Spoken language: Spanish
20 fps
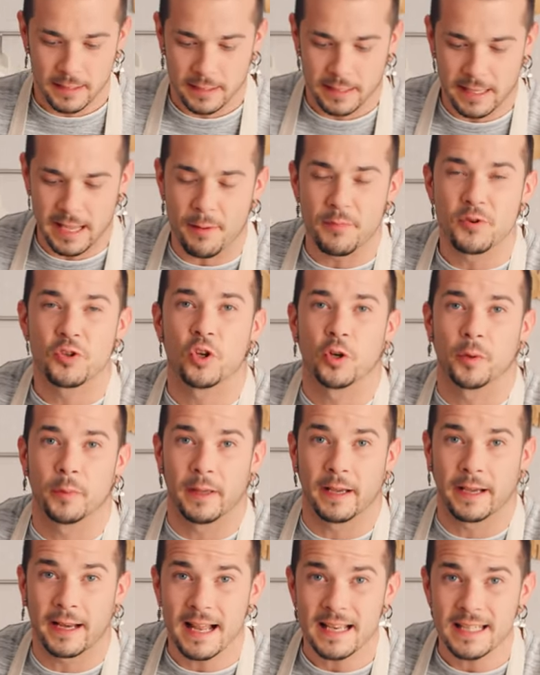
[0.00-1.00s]
que
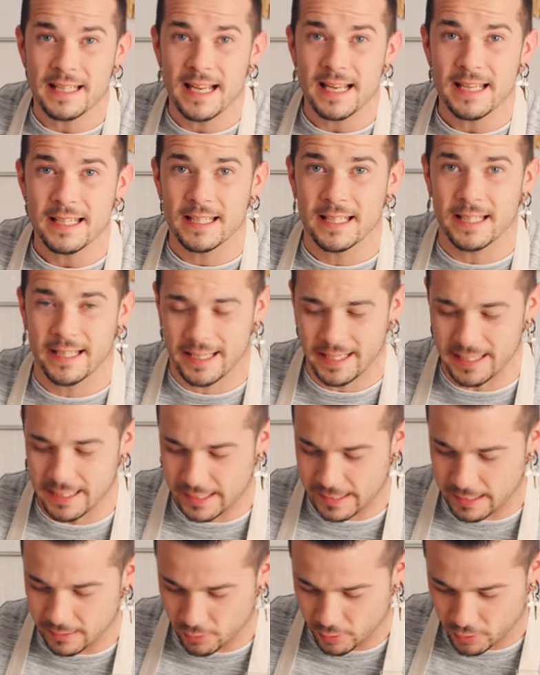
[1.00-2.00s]
absorbe grasas y
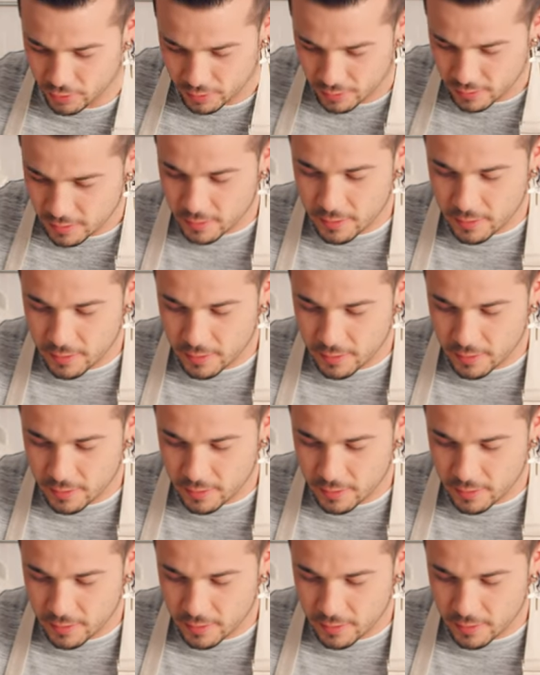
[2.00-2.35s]
líquidos.